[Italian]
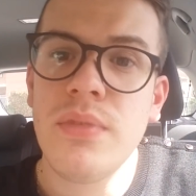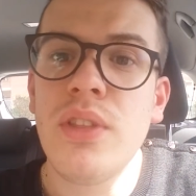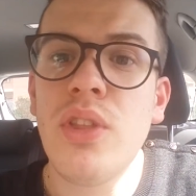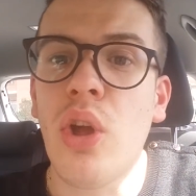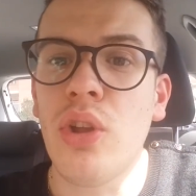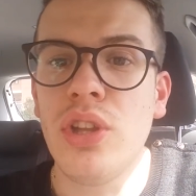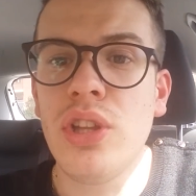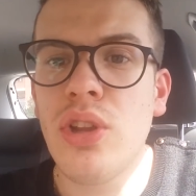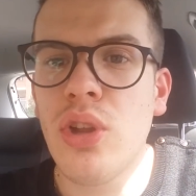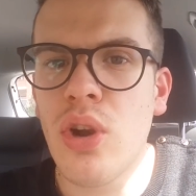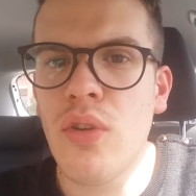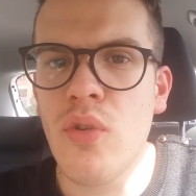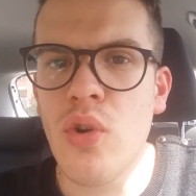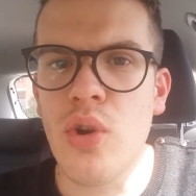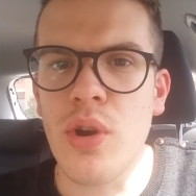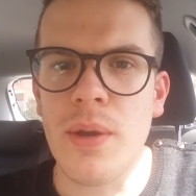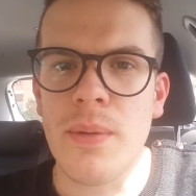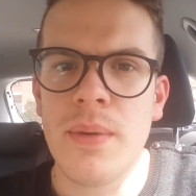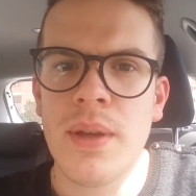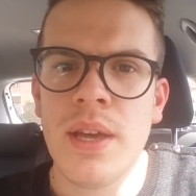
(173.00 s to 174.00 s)
No, ditelo
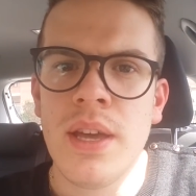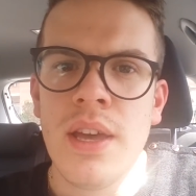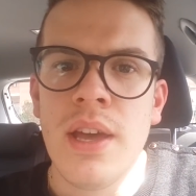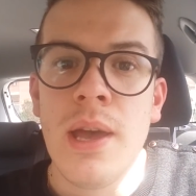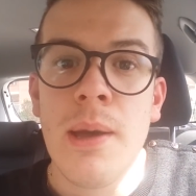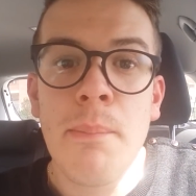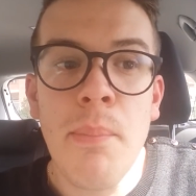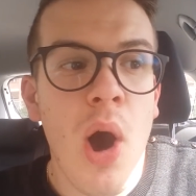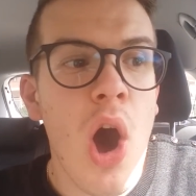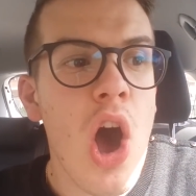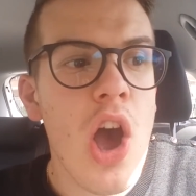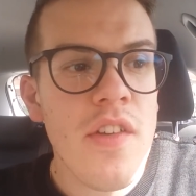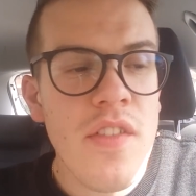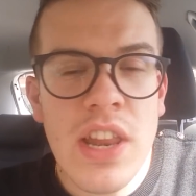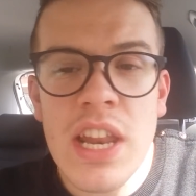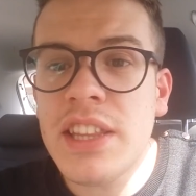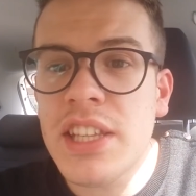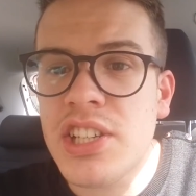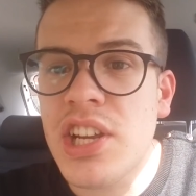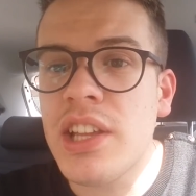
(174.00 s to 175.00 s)
voi. Poi
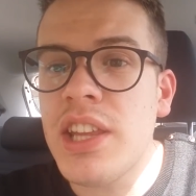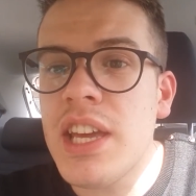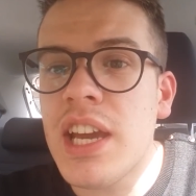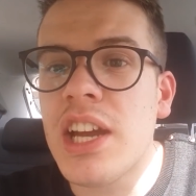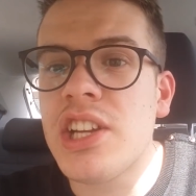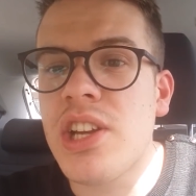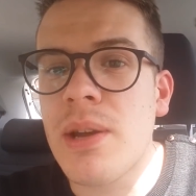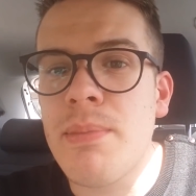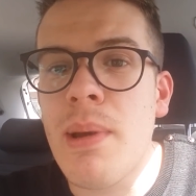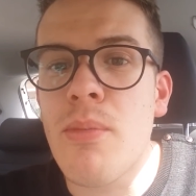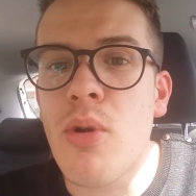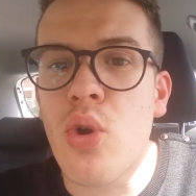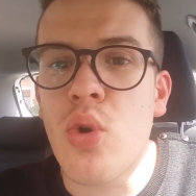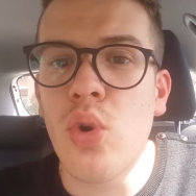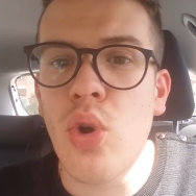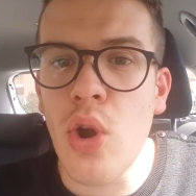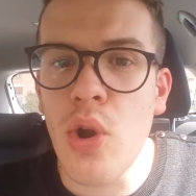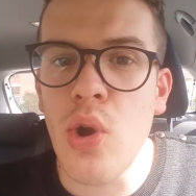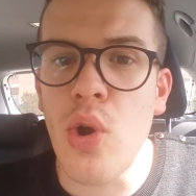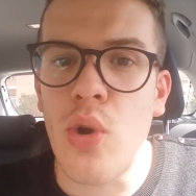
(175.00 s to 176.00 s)
veniteci a dire che ci abbiamo
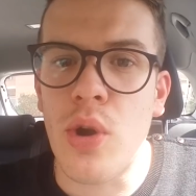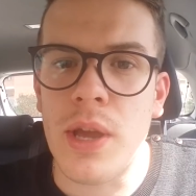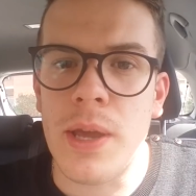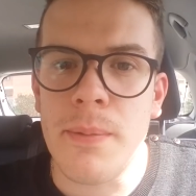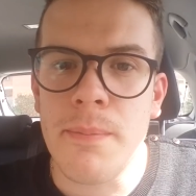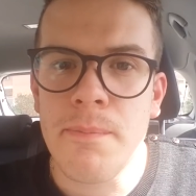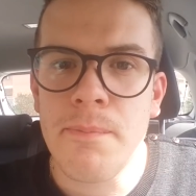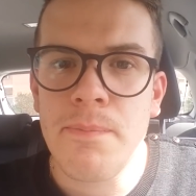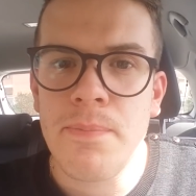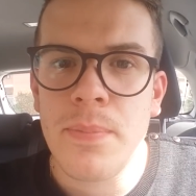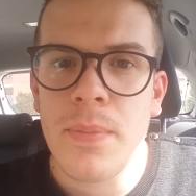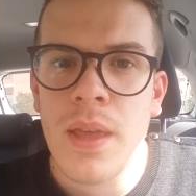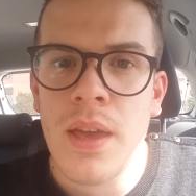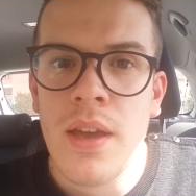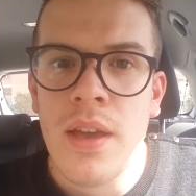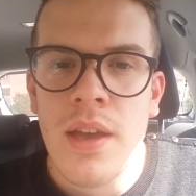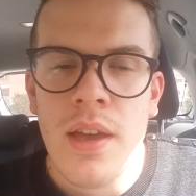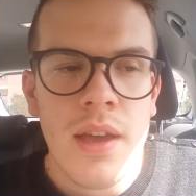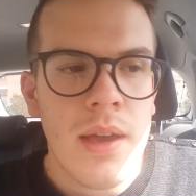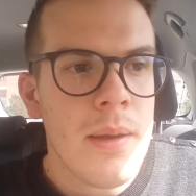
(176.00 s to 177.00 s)
culo noi.
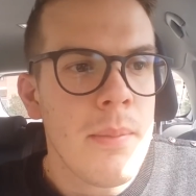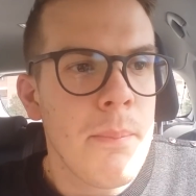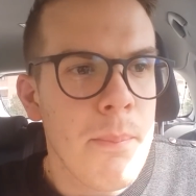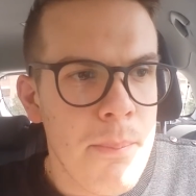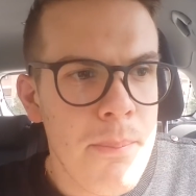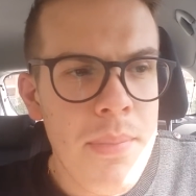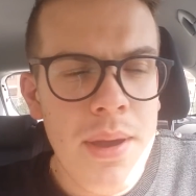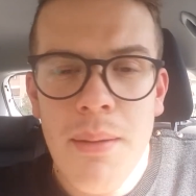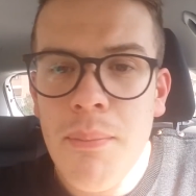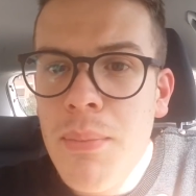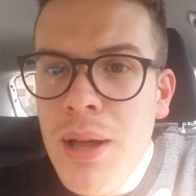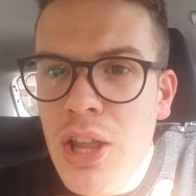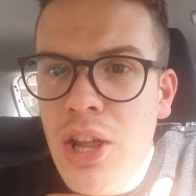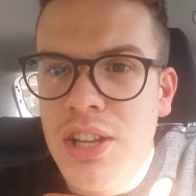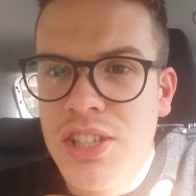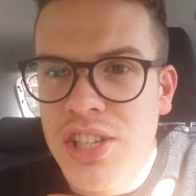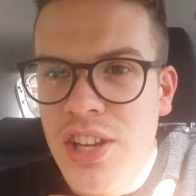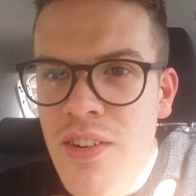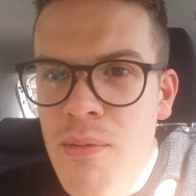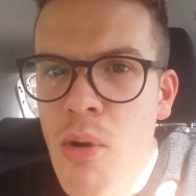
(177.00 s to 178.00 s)
Ma
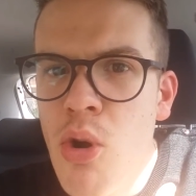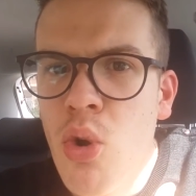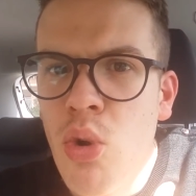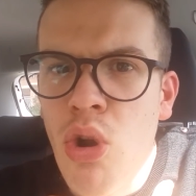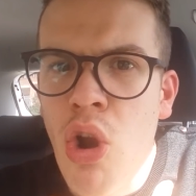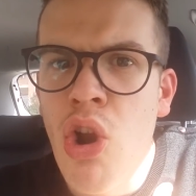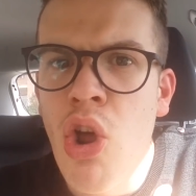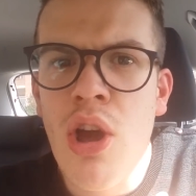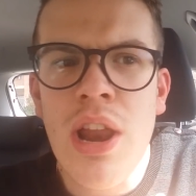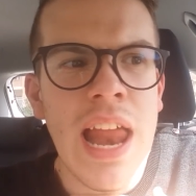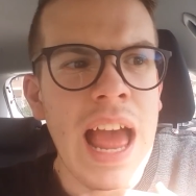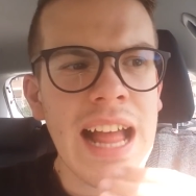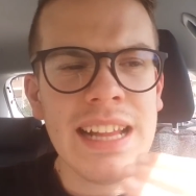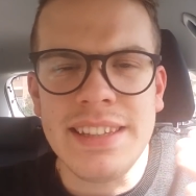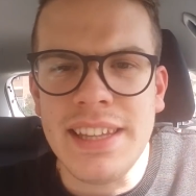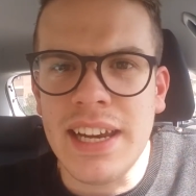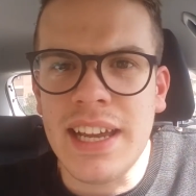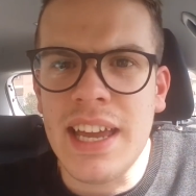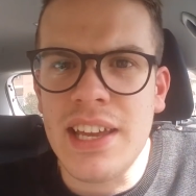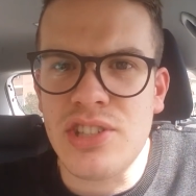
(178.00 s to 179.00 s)
allora, se abbiamo culo noi, le
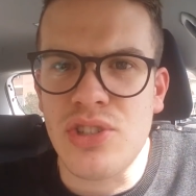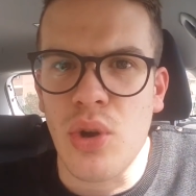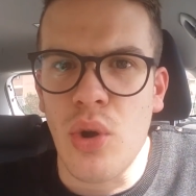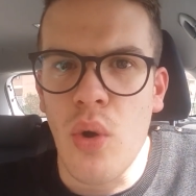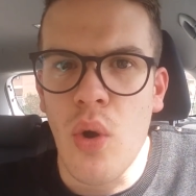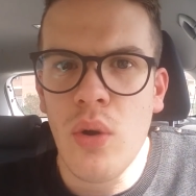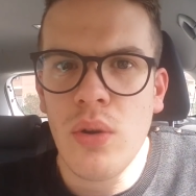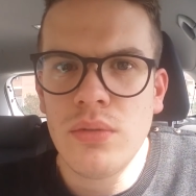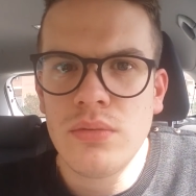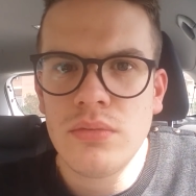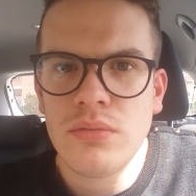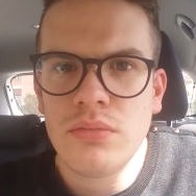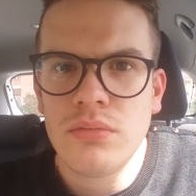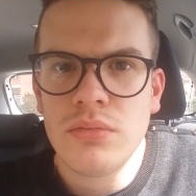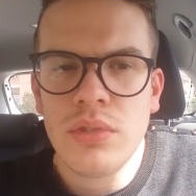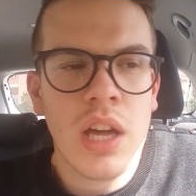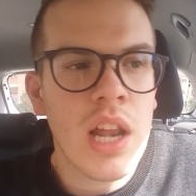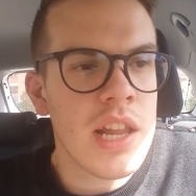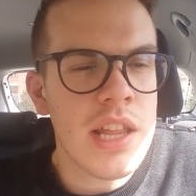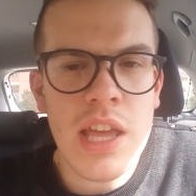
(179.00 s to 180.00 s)
altre che so?
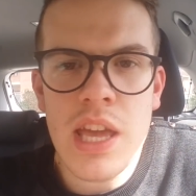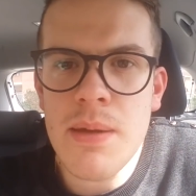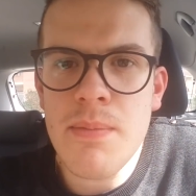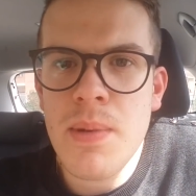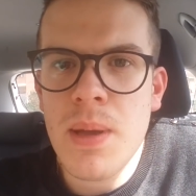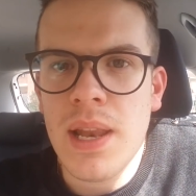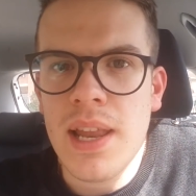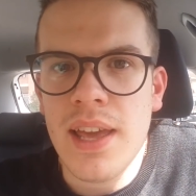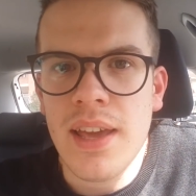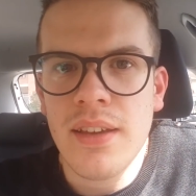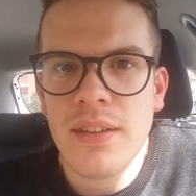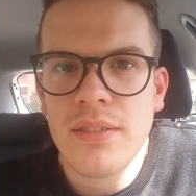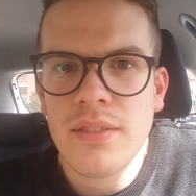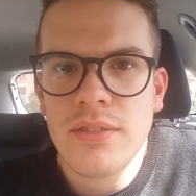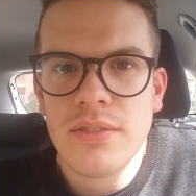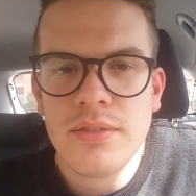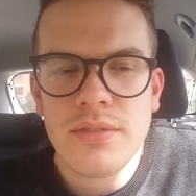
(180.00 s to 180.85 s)
Credibile.